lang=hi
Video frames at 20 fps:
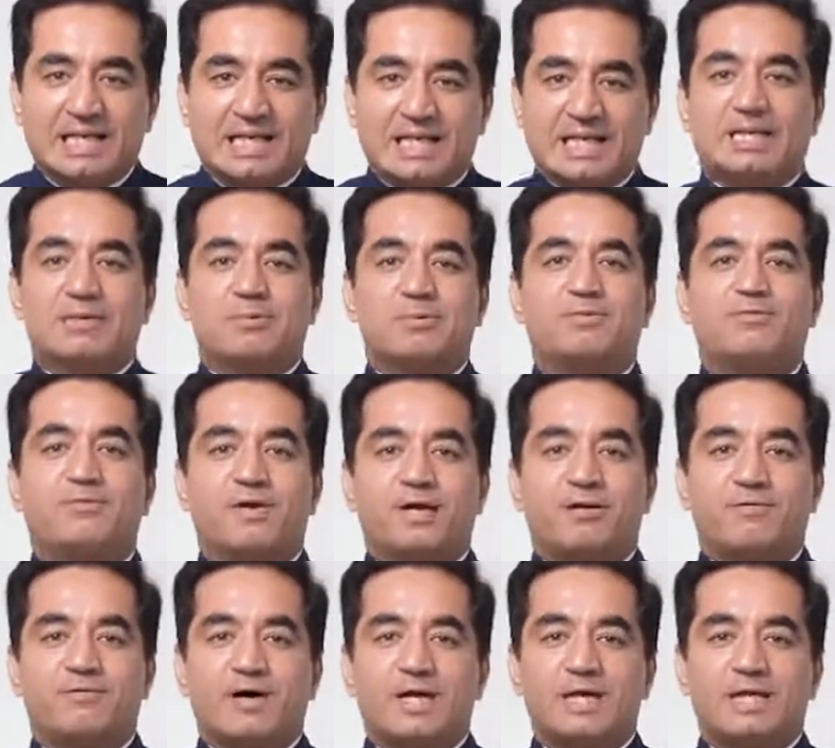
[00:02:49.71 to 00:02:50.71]
लेकिन अब हम
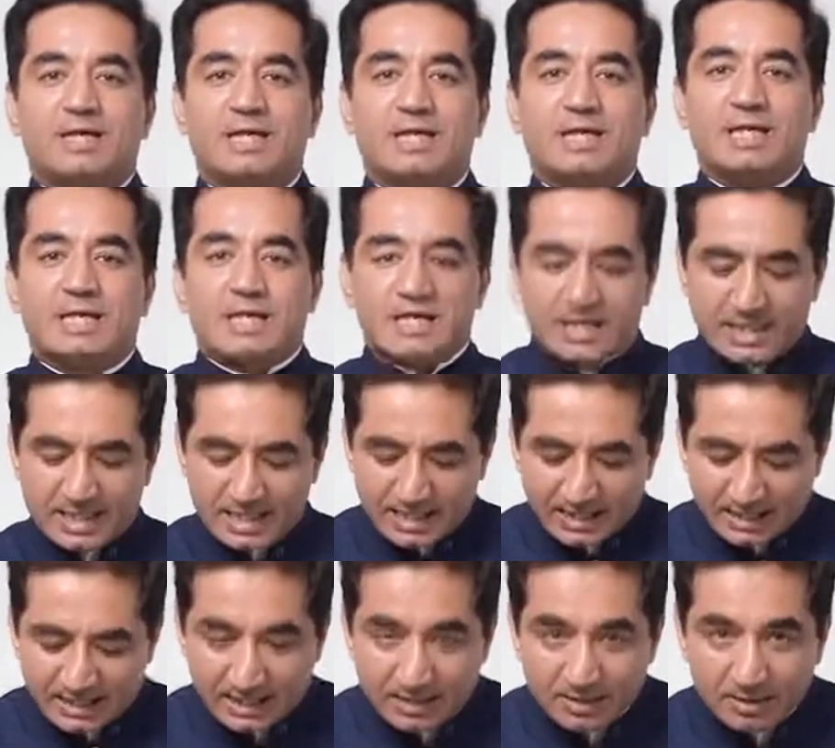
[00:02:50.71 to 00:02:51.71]
वेरीफाई करेंगे
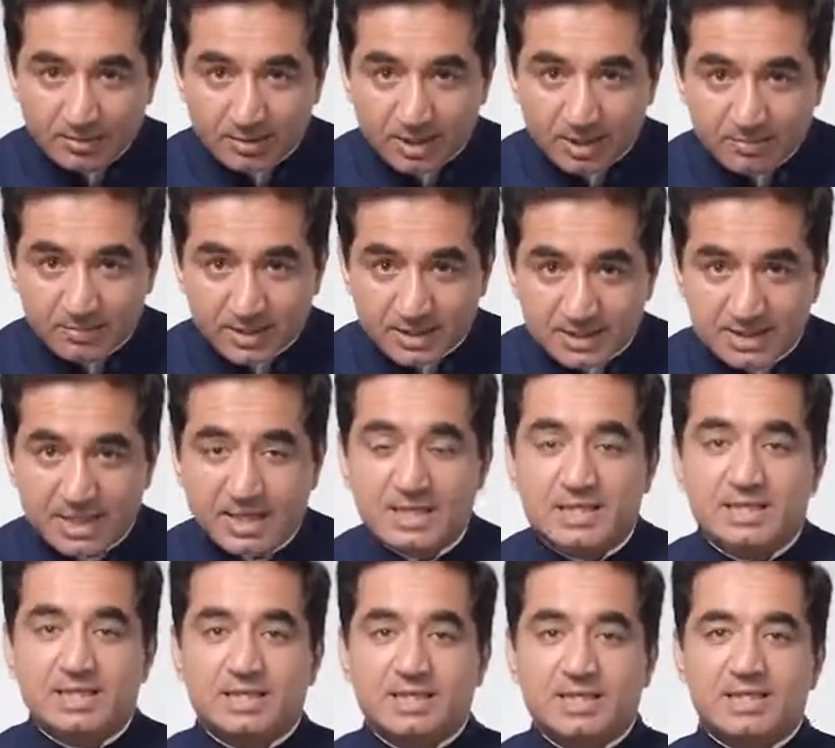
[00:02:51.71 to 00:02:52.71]
कि इनमें से
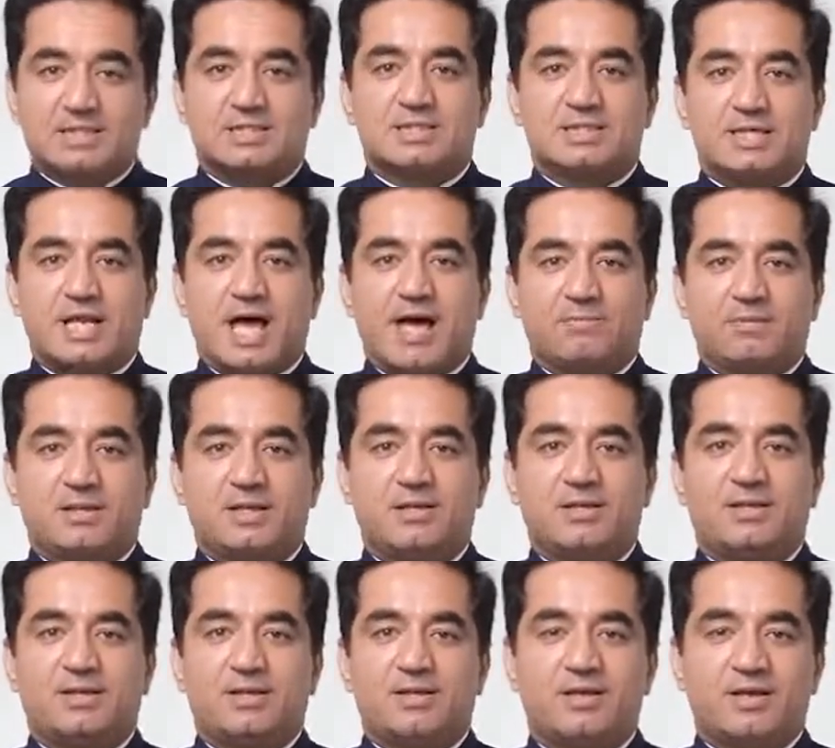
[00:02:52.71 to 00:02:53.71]
किस
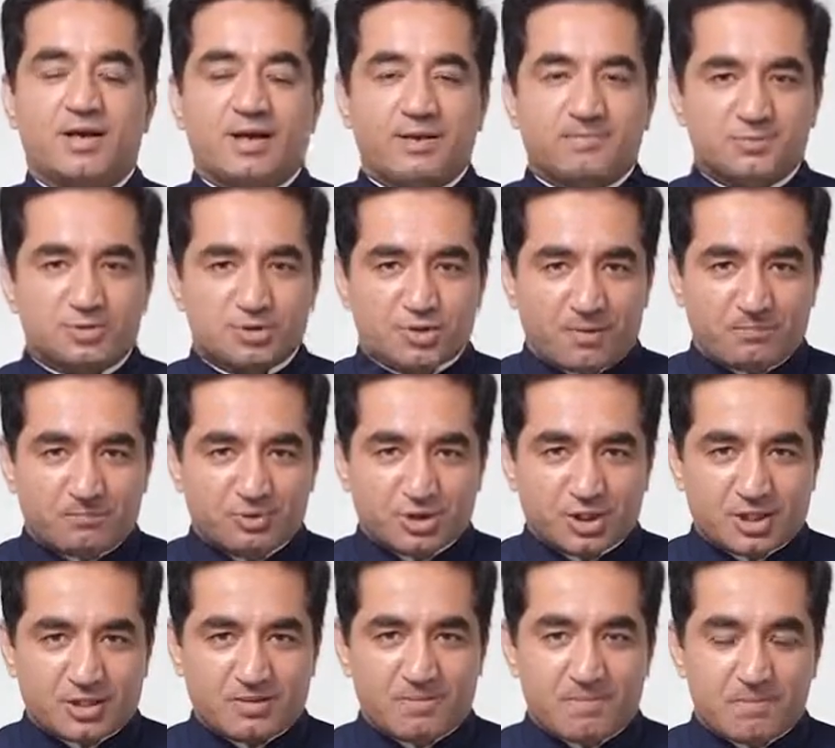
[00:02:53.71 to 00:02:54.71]
नैपकिन की
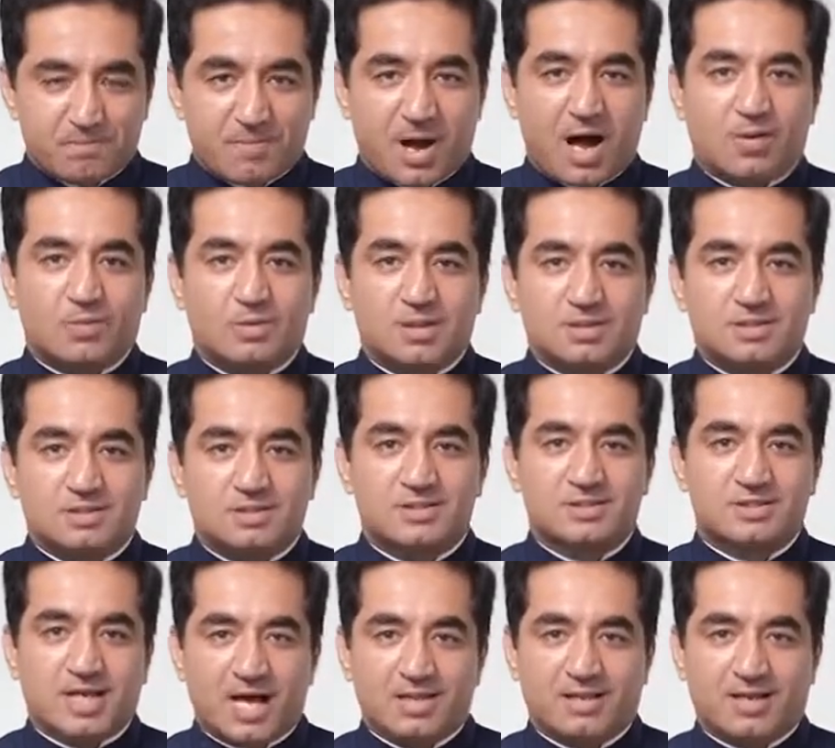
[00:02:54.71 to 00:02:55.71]
एब्जॉर्प्शन पावर
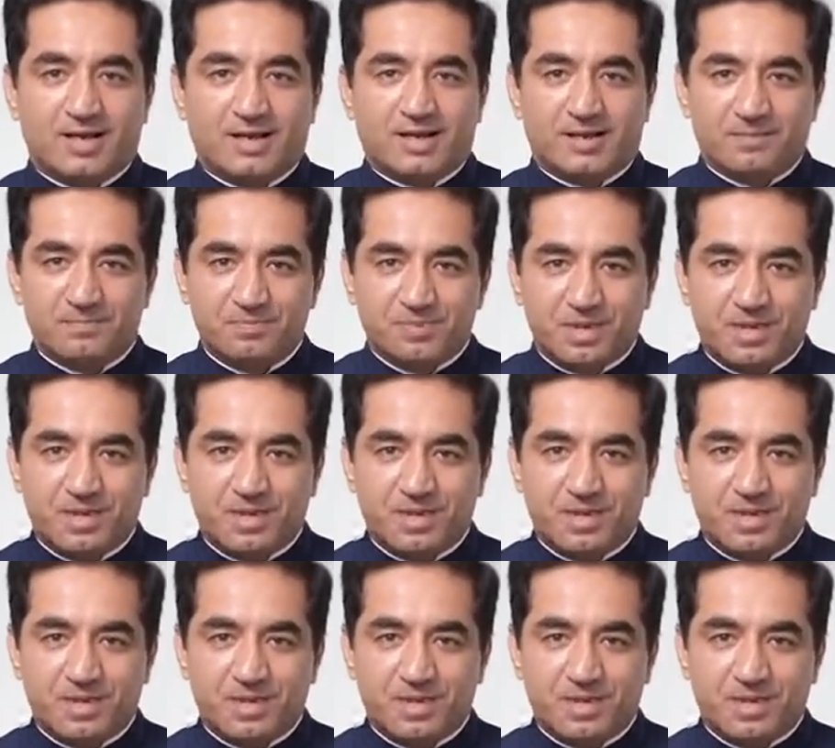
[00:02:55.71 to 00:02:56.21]
ज़्यादा है